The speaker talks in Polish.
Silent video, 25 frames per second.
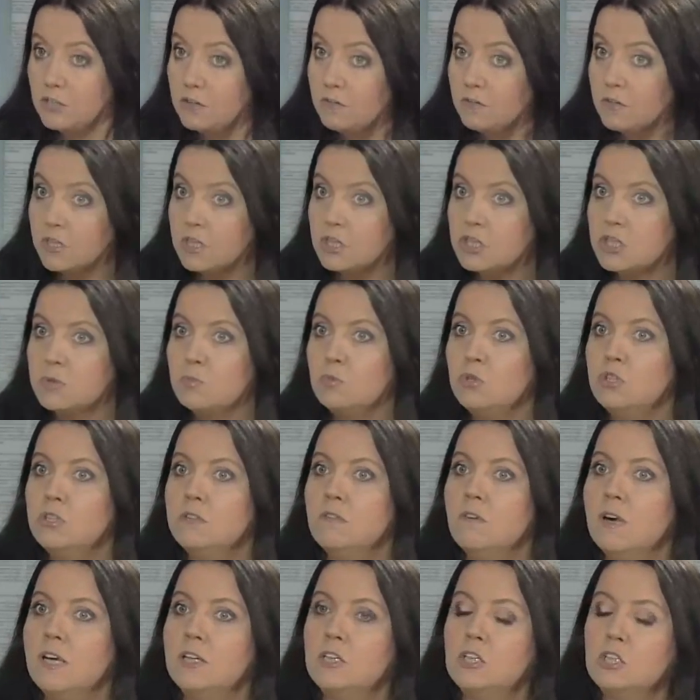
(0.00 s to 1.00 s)
i wie, że
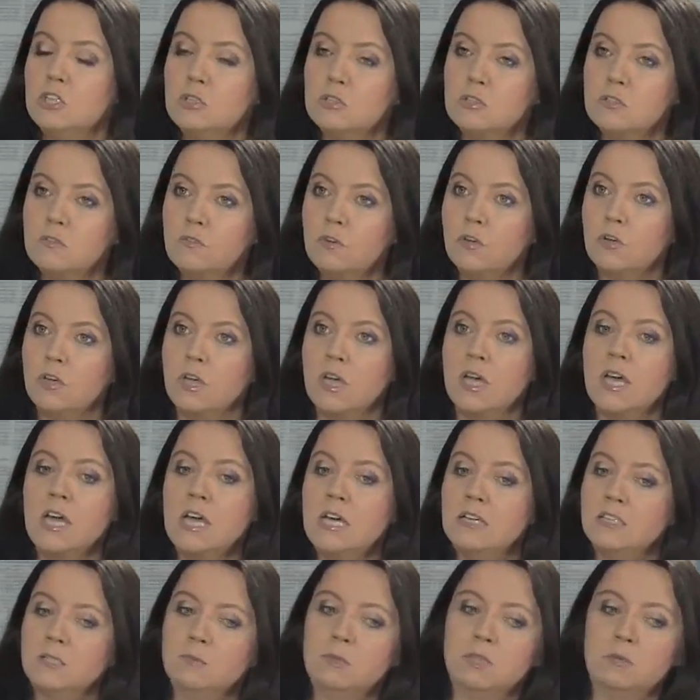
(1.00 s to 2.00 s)
musi walczyć o swoje.
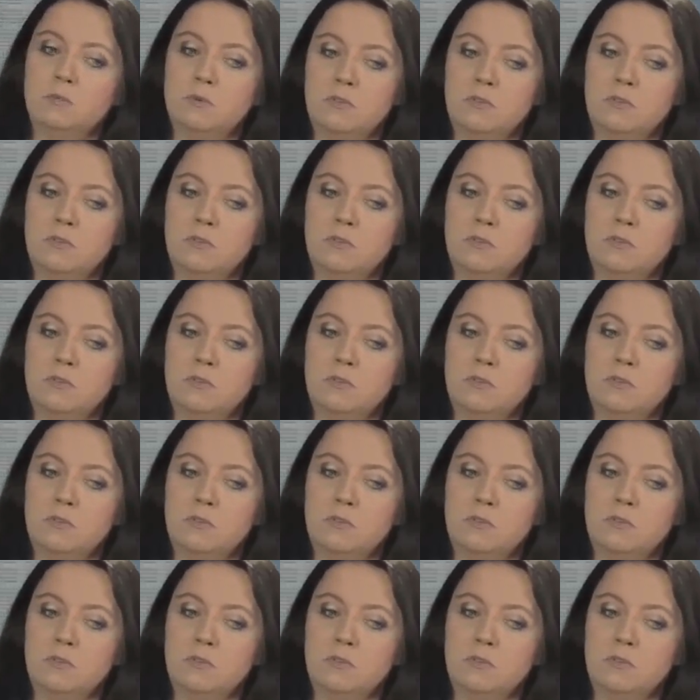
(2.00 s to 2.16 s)
Zobacz,